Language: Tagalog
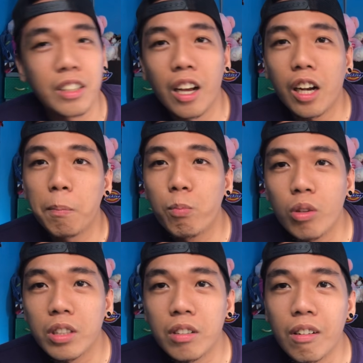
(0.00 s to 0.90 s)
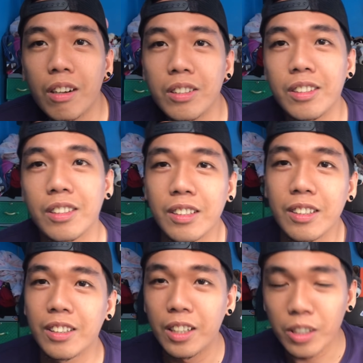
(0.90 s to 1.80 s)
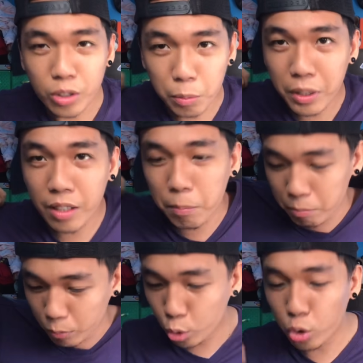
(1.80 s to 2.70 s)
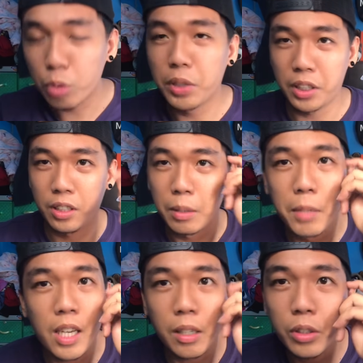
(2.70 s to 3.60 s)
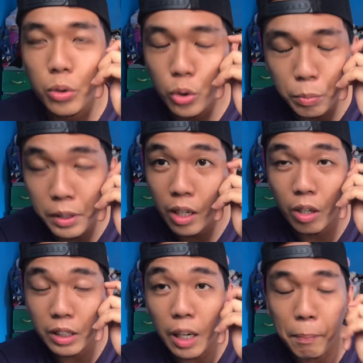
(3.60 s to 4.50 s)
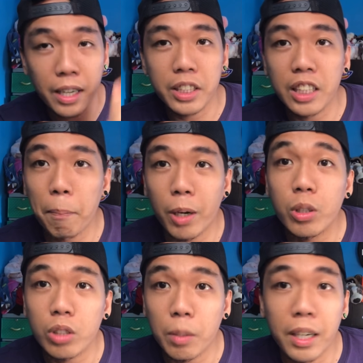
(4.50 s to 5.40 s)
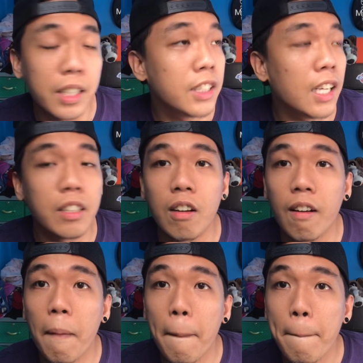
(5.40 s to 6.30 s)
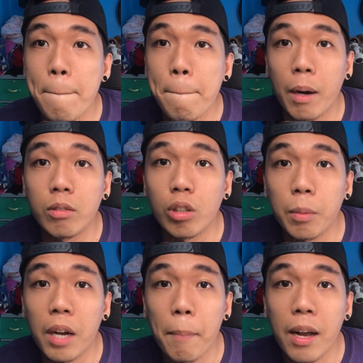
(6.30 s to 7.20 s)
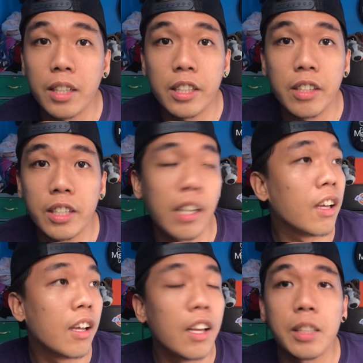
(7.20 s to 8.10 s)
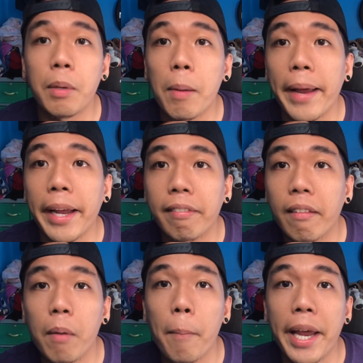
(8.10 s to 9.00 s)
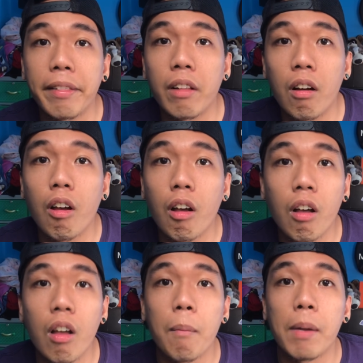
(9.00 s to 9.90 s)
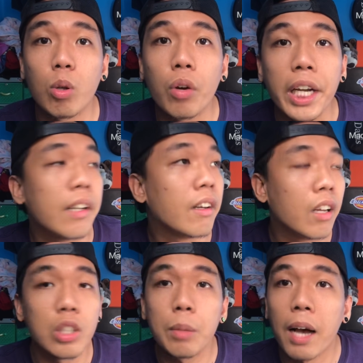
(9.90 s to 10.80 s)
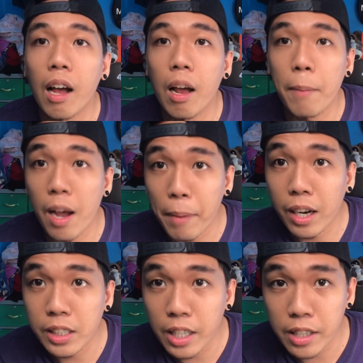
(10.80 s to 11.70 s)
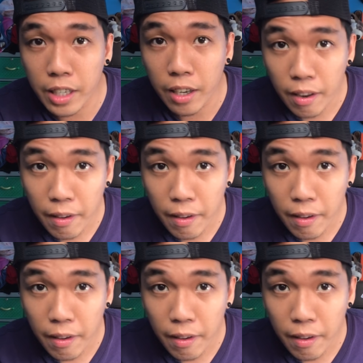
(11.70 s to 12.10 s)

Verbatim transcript: Nakakabwisit lang kasi. So, bilang YouTuber, bilang YouTuber ako, taga Pangasinan, proud ako sa Pangasinan, no? Proud ako sa mga Pangasinan, sir. Mas mababait. Mababait, no? Matulungin. Yun ba? Mga pangmasinense.